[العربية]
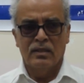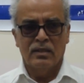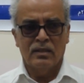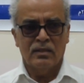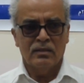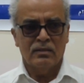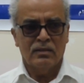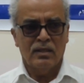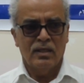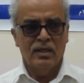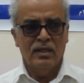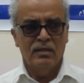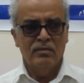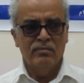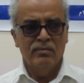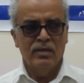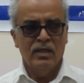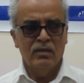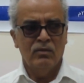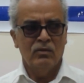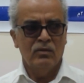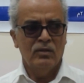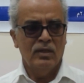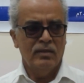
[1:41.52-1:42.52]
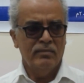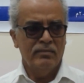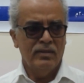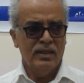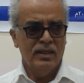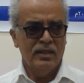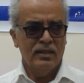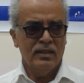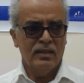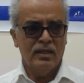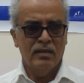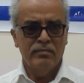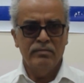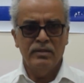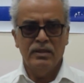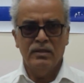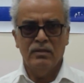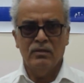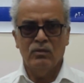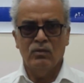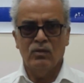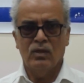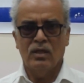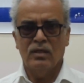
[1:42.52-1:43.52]
قطاع المال والأعمال
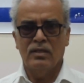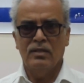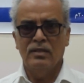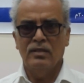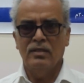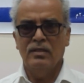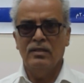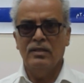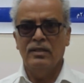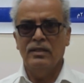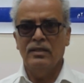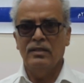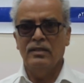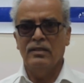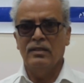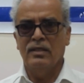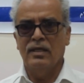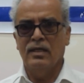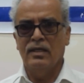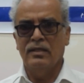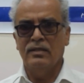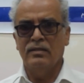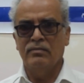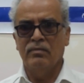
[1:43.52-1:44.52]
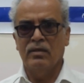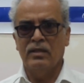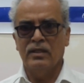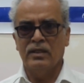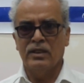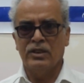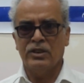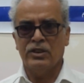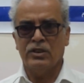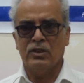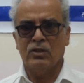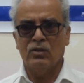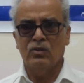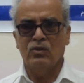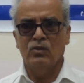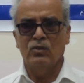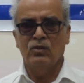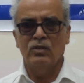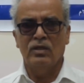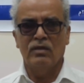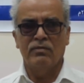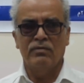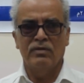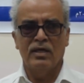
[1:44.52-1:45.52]
كبير وكثيرين يعني من
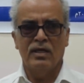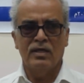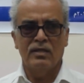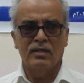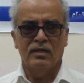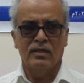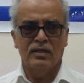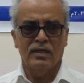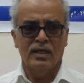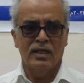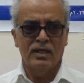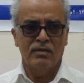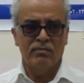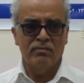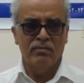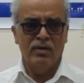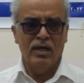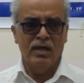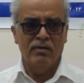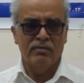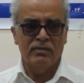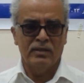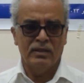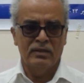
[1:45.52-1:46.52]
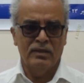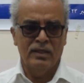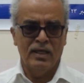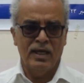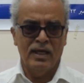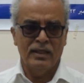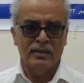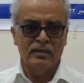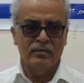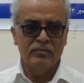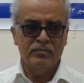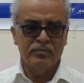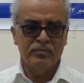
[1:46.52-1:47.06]
يشتغلون في هذا الجانب محافظة اللحم